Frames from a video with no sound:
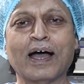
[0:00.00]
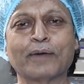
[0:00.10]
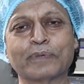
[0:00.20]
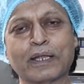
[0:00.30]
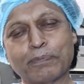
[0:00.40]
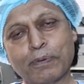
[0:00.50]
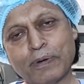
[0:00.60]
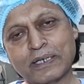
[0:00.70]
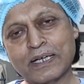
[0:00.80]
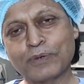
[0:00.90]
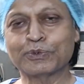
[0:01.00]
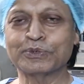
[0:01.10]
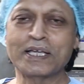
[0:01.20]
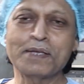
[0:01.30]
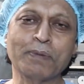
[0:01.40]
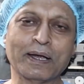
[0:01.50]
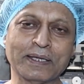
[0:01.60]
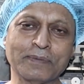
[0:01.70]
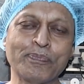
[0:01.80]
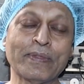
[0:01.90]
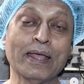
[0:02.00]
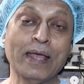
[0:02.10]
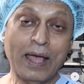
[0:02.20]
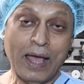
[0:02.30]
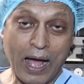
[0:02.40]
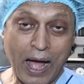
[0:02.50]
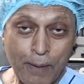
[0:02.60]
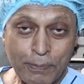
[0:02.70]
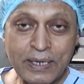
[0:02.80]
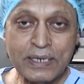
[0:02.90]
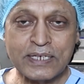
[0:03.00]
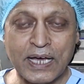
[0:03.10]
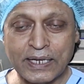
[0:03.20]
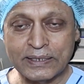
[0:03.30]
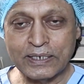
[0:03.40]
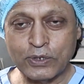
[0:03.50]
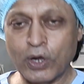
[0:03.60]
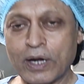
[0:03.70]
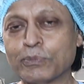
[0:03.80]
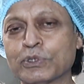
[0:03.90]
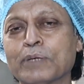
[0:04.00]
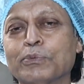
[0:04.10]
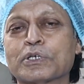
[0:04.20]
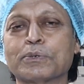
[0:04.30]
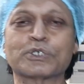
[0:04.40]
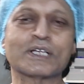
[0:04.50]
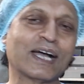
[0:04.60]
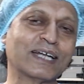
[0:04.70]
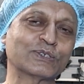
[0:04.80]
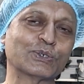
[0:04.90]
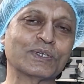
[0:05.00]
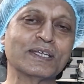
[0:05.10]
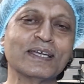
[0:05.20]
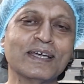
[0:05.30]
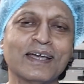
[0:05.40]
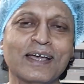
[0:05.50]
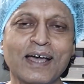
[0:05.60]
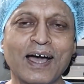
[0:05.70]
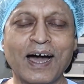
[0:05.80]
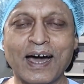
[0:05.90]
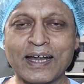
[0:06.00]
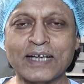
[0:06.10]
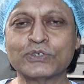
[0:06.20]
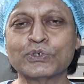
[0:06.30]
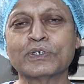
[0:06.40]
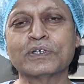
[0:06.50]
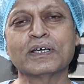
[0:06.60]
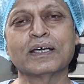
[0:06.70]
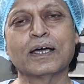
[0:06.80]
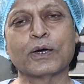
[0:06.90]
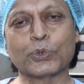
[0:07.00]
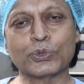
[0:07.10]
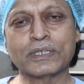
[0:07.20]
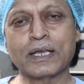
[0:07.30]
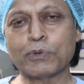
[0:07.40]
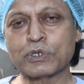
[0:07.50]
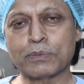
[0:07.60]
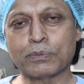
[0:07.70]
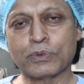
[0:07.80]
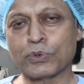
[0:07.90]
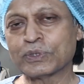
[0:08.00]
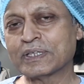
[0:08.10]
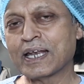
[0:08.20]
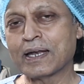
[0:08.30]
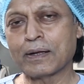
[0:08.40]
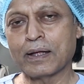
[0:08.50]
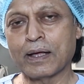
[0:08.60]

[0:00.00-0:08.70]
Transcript: আপনার পিপাসা অনুযায়ী পানি আমি সারাদিন ঘরের মধ্যে বসে বসে কাজ করি আর একজন রৌদ্রে বসে রৌদ্রের